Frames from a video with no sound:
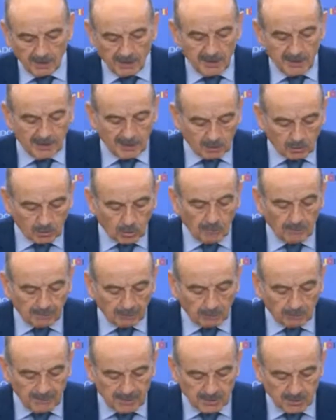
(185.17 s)
y el
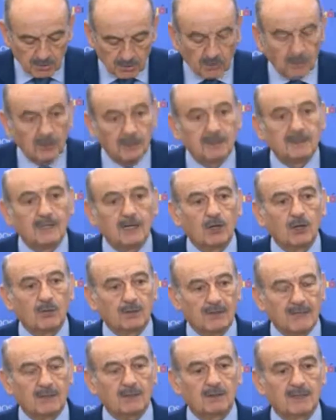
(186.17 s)
compromiso del
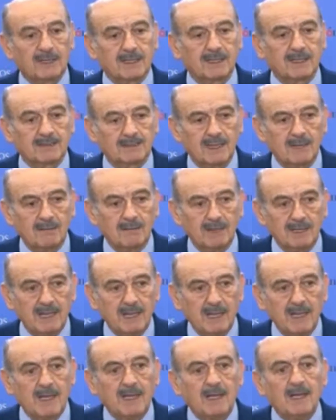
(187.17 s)
Gobierno de
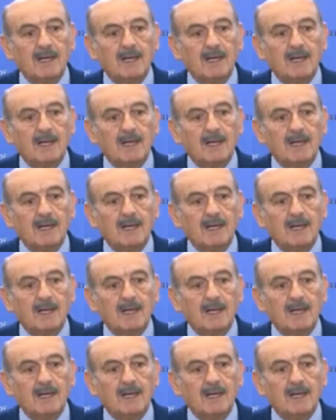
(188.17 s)
Cantabria